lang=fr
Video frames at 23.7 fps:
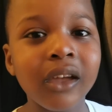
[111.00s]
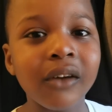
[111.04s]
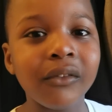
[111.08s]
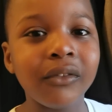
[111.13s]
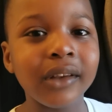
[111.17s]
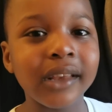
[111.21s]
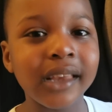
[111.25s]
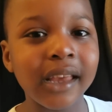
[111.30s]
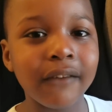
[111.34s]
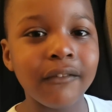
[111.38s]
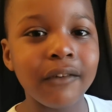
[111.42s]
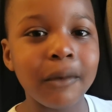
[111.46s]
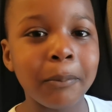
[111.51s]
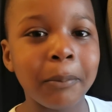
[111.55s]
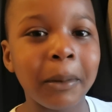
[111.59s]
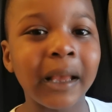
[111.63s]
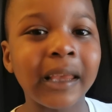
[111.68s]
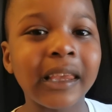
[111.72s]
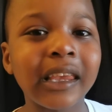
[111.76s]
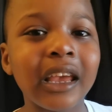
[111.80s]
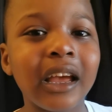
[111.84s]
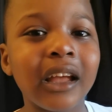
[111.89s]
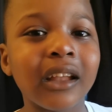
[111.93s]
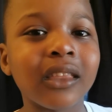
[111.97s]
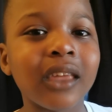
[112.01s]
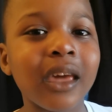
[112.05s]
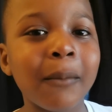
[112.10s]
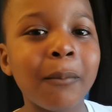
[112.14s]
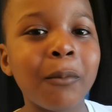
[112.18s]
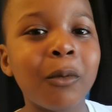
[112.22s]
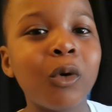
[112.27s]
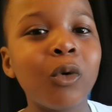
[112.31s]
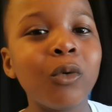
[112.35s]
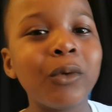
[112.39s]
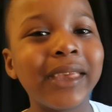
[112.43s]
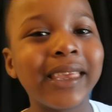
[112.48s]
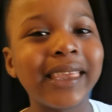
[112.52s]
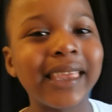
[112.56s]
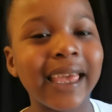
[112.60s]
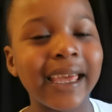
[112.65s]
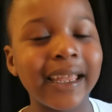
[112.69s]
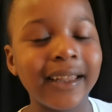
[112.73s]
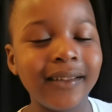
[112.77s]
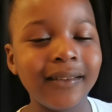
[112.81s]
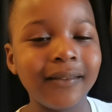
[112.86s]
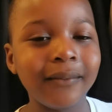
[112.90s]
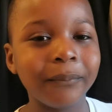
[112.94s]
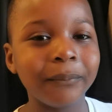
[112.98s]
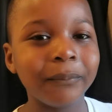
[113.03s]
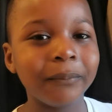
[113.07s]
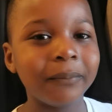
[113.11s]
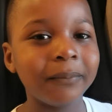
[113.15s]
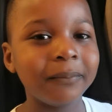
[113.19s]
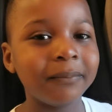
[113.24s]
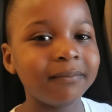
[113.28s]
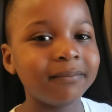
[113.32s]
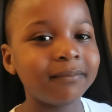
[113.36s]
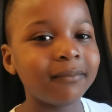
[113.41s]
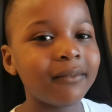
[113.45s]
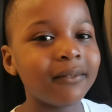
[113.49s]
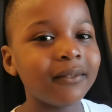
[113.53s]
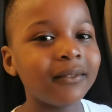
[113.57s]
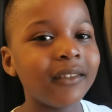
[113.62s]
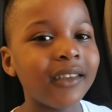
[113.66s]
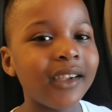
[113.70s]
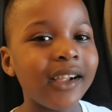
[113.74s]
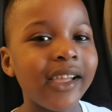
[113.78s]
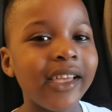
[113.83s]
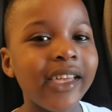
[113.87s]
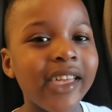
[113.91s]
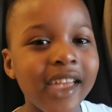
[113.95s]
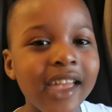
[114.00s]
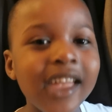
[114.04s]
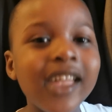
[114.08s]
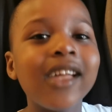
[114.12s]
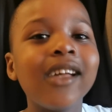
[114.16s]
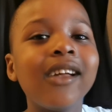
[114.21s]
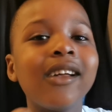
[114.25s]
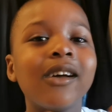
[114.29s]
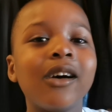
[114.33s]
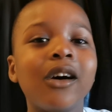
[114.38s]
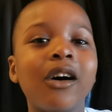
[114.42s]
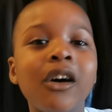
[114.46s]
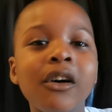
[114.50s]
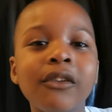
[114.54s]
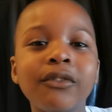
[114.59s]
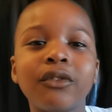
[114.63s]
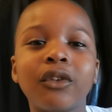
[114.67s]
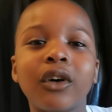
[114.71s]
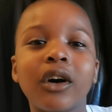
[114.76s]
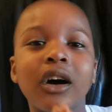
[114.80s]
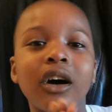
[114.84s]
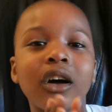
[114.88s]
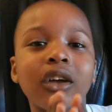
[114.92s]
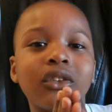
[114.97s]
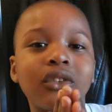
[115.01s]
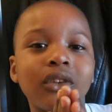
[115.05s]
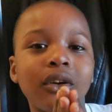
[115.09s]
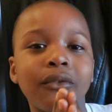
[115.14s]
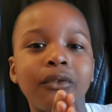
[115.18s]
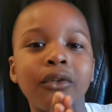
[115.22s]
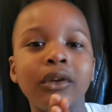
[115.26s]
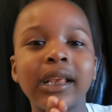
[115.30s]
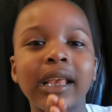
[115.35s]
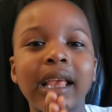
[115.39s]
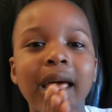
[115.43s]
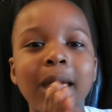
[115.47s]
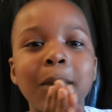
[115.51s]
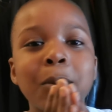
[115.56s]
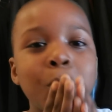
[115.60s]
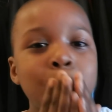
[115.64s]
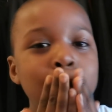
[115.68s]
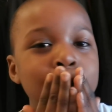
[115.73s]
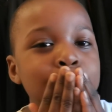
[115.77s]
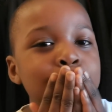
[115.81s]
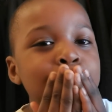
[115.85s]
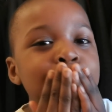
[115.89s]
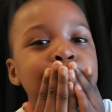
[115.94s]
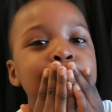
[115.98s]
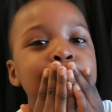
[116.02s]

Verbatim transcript: que vous avez passé un très bon week-end. Et au revoir, je vous aime.